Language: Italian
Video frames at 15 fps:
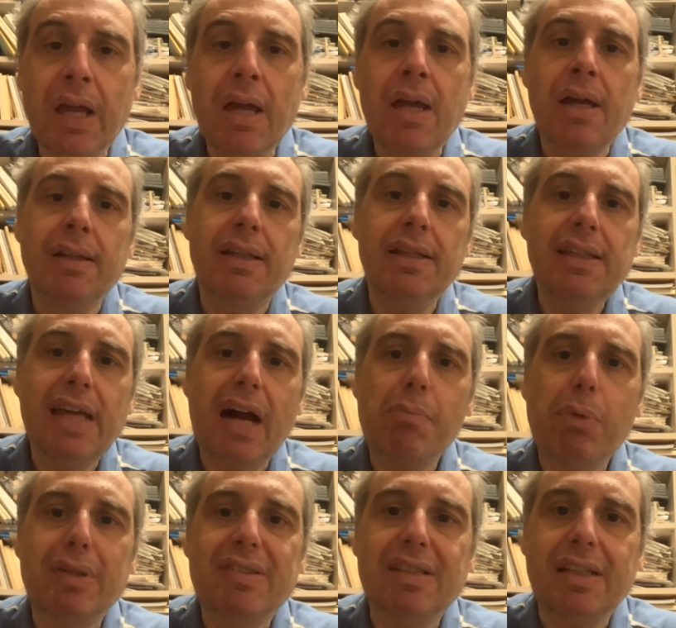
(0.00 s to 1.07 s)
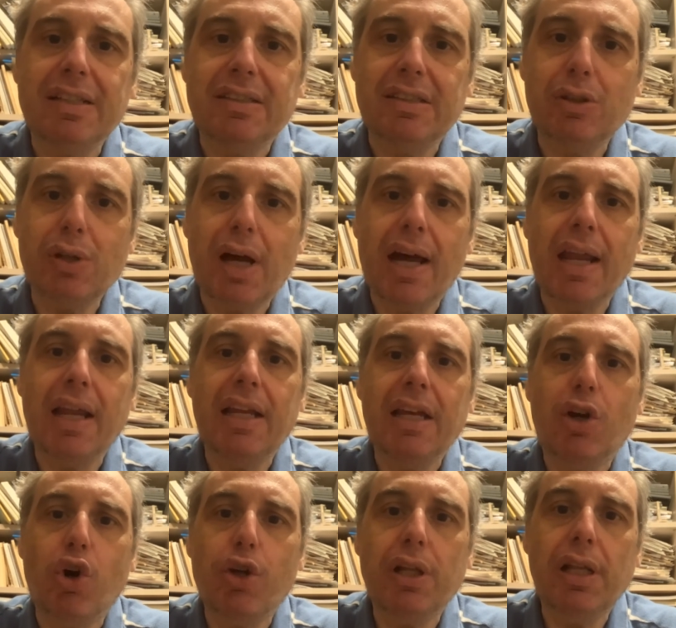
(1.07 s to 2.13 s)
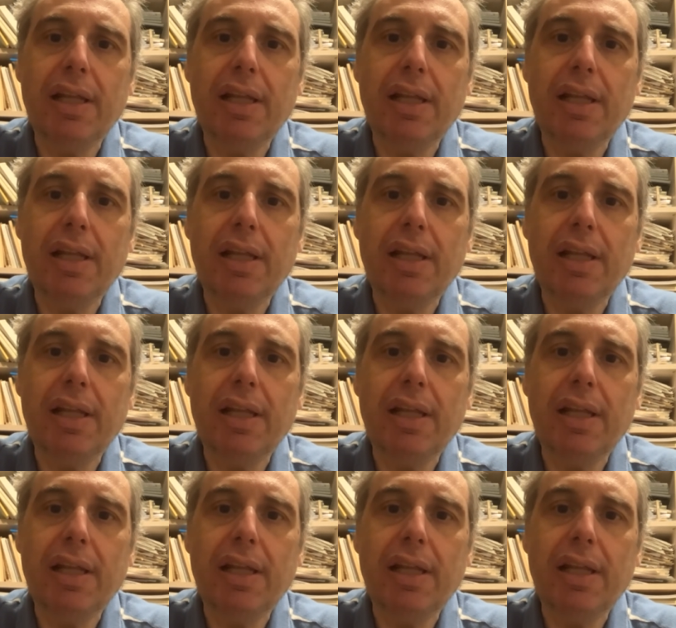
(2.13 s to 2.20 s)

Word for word: Tendiamo a selezionare i ricordi